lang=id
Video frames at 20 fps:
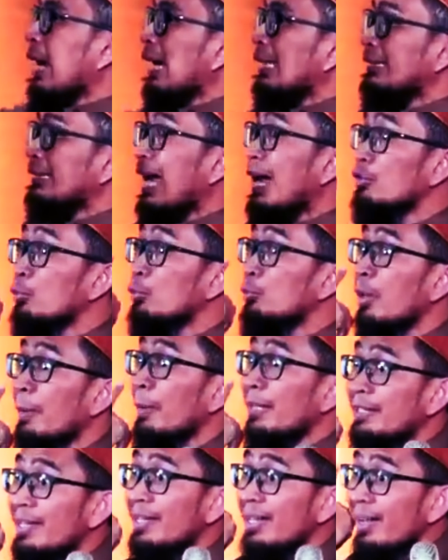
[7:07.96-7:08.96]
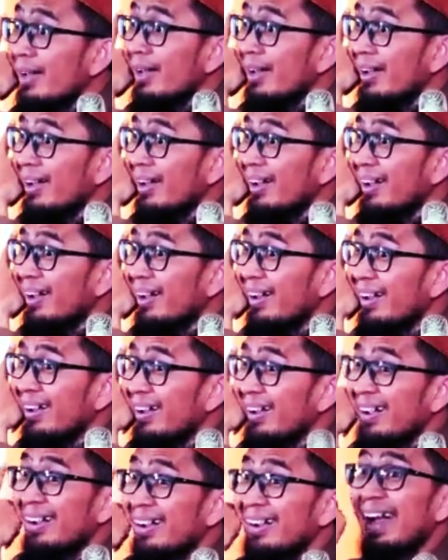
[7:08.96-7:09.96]
kita akan takjub kepadanya?
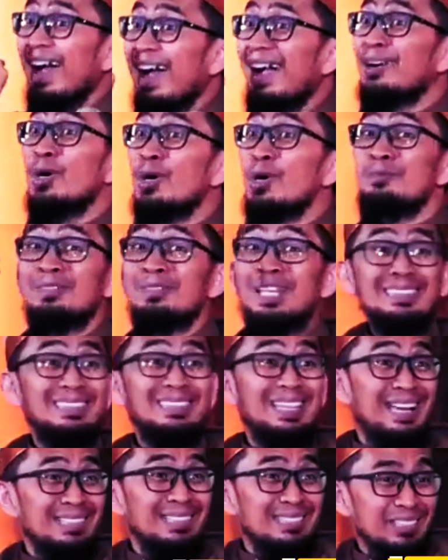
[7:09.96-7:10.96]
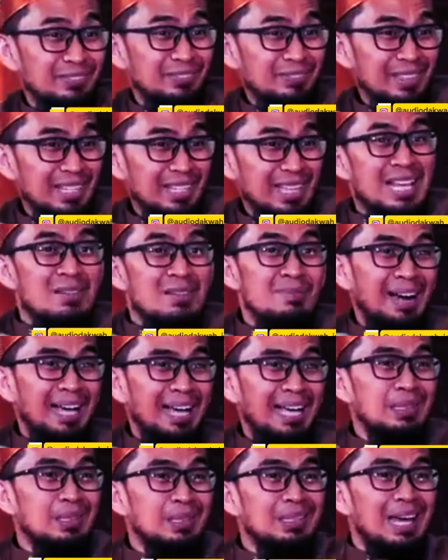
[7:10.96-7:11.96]
Kagum dan takjub.
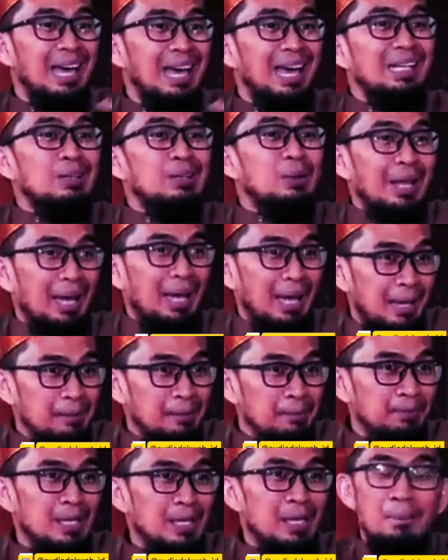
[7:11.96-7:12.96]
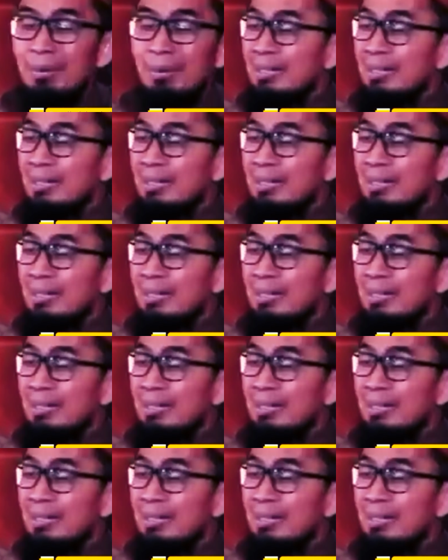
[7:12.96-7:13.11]
Maka itulah Al-Qur'an